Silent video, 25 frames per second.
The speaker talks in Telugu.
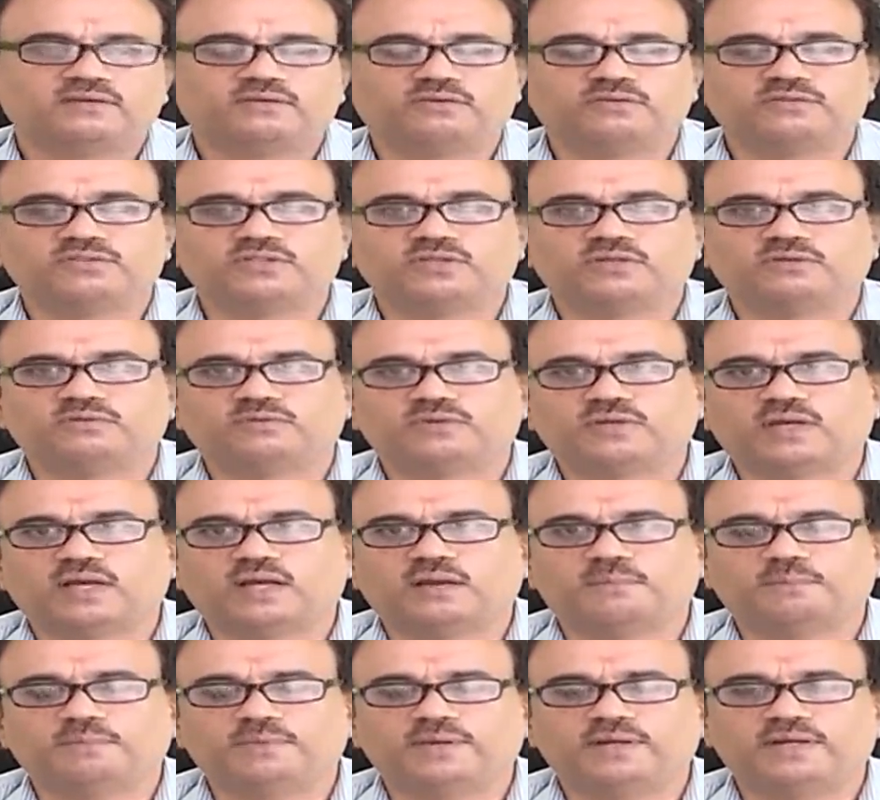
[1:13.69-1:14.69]
కొంచెం ఒక
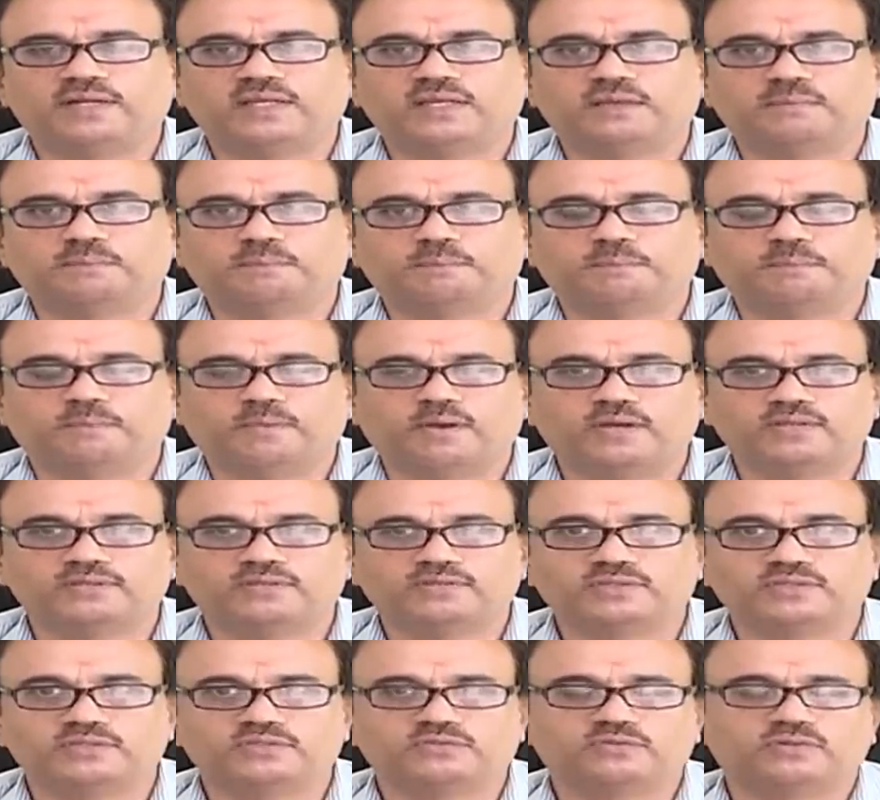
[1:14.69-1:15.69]
అప్ ట్రెండ్కి
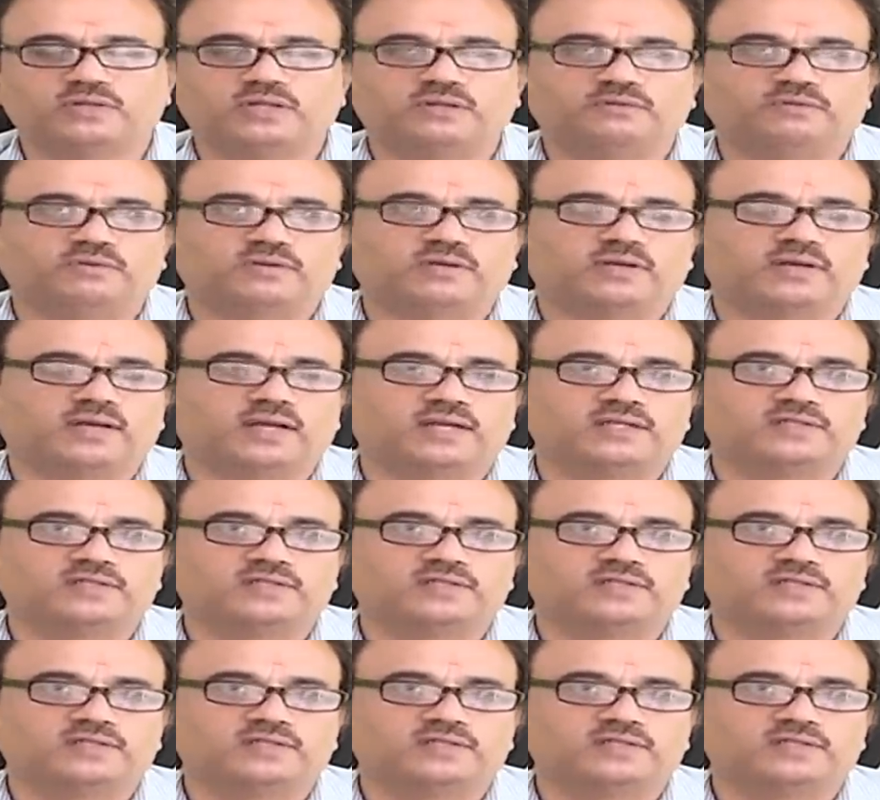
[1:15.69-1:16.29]
పాస్ తీసుకొని ఒక